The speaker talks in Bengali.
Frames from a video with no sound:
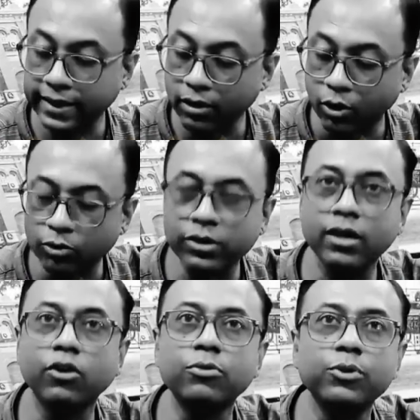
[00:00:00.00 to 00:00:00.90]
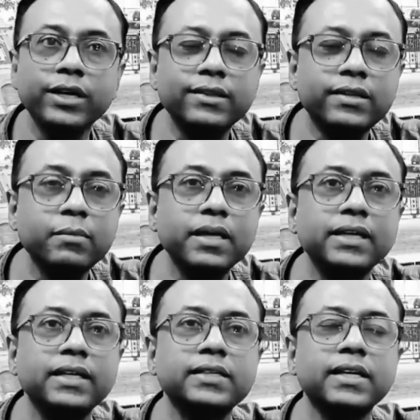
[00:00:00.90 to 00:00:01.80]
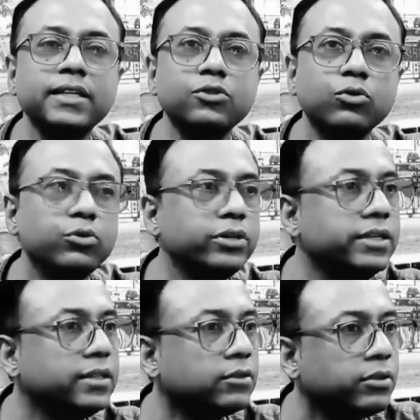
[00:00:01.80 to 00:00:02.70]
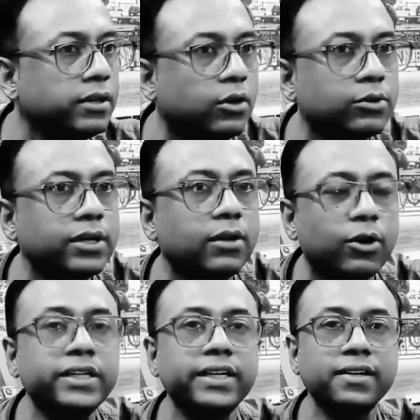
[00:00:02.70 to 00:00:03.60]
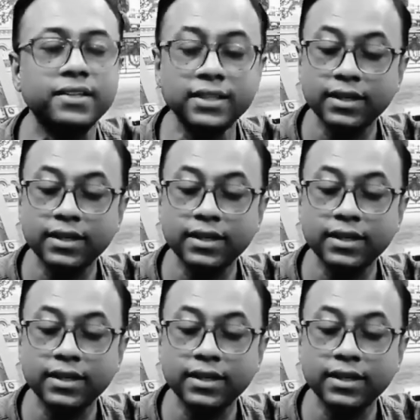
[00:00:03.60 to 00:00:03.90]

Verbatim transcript: এটা ঘটনা কর্মক্ষেত্রে মেয়েদের সাথে যৌন নির্যাতনের ঘটনা ঘটে